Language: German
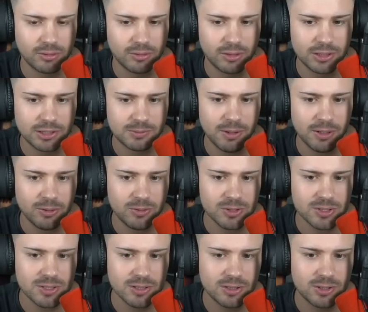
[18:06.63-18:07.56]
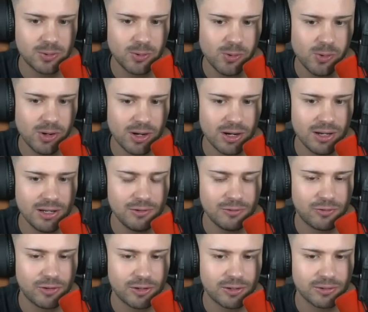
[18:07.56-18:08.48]
Ich mache kurz eine
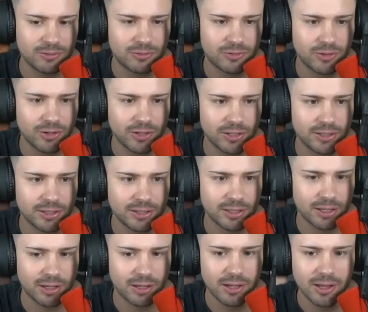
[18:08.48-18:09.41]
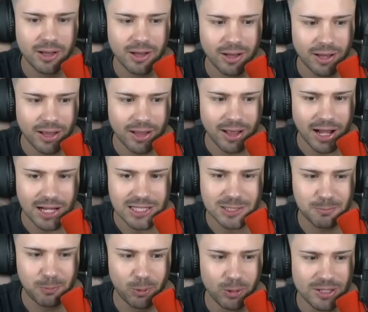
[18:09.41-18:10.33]
Drogenlieferung, Freunde.
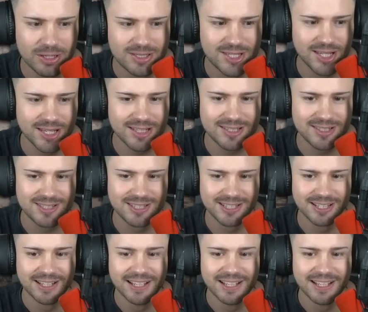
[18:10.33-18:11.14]
Als Polizist.